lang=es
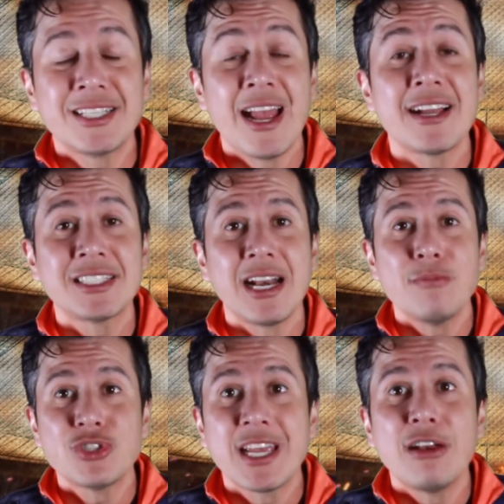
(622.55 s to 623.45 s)

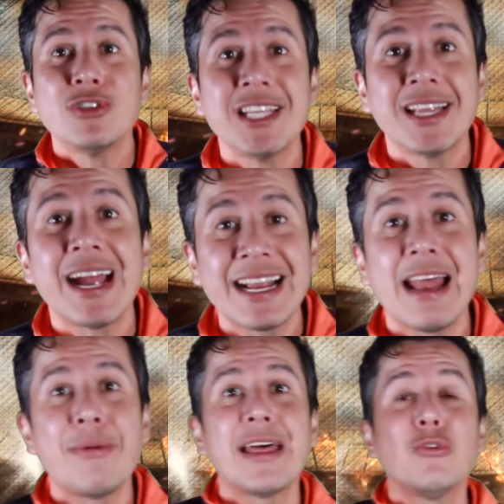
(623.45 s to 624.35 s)
extremos y que no esté tan
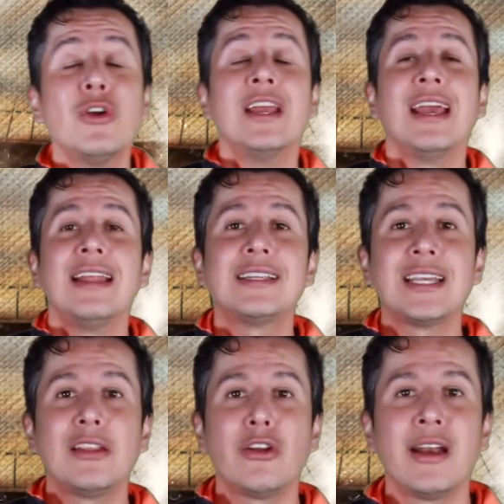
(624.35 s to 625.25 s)
clavado en el
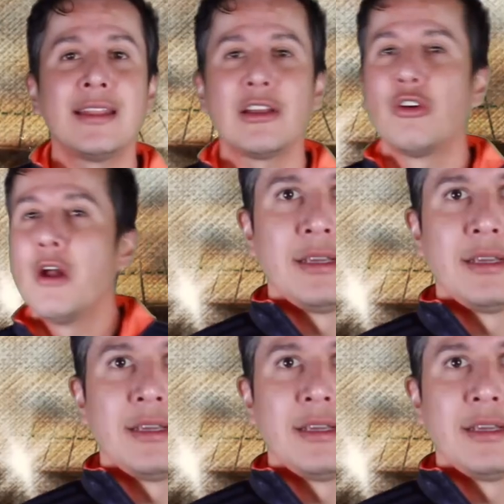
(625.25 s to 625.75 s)
centro delantero.